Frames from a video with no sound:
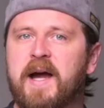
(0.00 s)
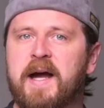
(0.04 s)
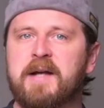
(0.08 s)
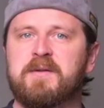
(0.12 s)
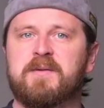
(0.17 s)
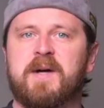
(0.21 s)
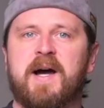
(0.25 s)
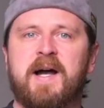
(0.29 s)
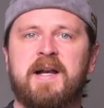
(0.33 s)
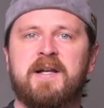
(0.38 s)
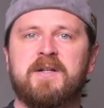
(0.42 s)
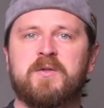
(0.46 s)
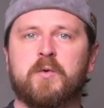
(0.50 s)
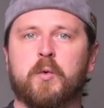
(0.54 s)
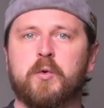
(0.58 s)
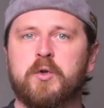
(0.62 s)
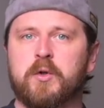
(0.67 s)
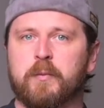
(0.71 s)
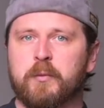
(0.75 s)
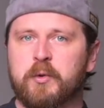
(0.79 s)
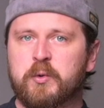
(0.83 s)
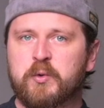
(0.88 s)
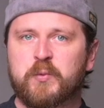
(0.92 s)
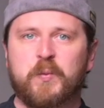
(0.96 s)
Also alles
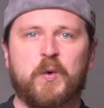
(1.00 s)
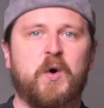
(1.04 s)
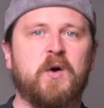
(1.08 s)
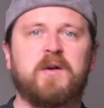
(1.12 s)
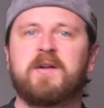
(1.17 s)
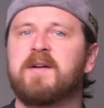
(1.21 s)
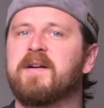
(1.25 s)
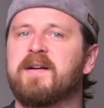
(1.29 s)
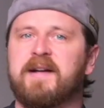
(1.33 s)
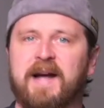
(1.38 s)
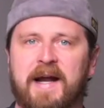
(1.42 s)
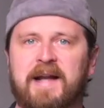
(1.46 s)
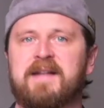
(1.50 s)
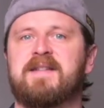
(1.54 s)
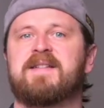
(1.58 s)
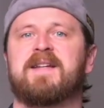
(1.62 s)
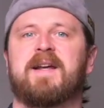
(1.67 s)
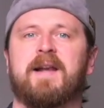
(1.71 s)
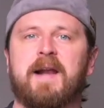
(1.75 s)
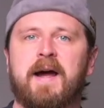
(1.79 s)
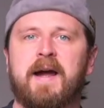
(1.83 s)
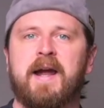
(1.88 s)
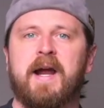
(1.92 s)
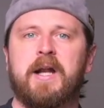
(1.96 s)
rund um den Sport, ganz
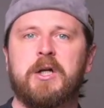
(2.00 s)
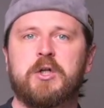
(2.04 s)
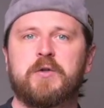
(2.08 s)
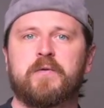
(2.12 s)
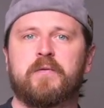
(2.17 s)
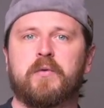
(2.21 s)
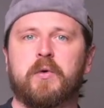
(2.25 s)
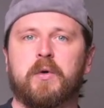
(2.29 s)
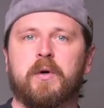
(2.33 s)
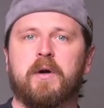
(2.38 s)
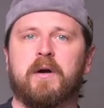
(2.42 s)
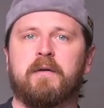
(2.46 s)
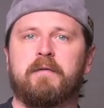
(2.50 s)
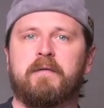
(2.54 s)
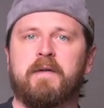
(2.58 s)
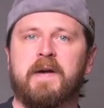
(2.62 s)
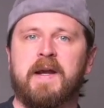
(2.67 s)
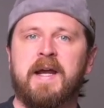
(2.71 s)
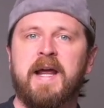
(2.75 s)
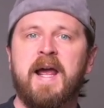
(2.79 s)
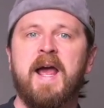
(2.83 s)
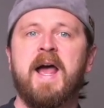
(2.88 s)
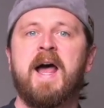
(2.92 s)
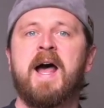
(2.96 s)
klar
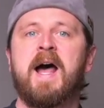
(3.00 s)
Actionfotografie.